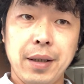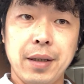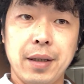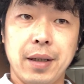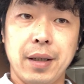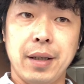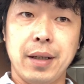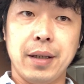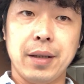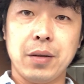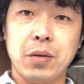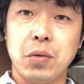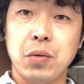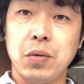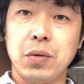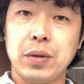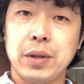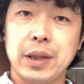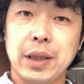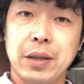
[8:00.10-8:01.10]

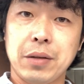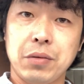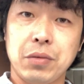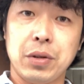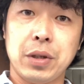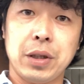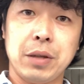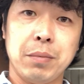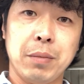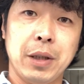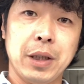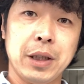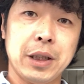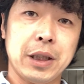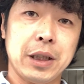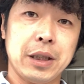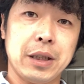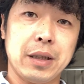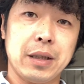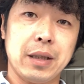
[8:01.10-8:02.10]
えー、到着しま
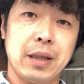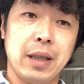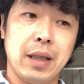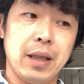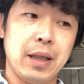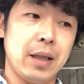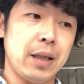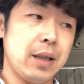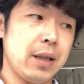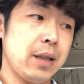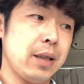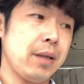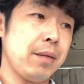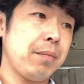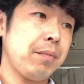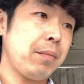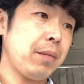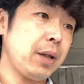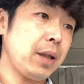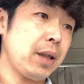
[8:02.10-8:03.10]
した。
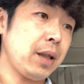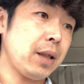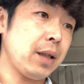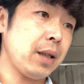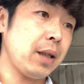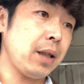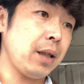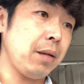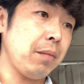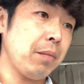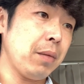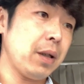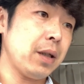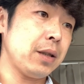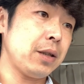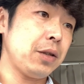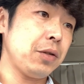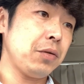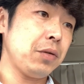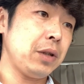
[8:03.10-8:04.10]
まだね、今
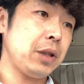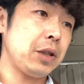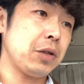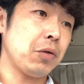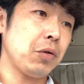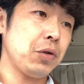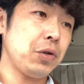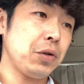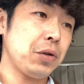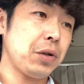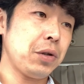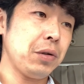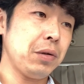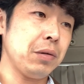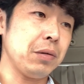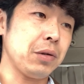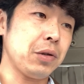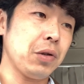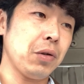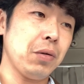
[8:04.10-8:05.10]
じゅうにじごじゅうきゅうふ
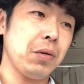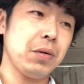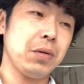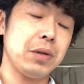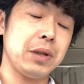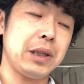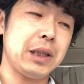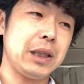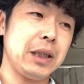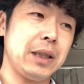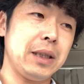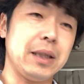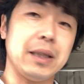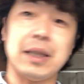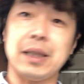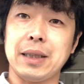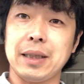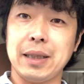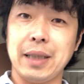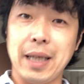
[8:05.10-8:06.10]
ん、ちょうどいちじ
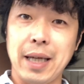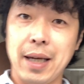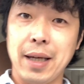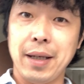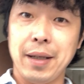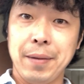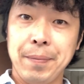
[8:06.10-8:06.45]
ですね。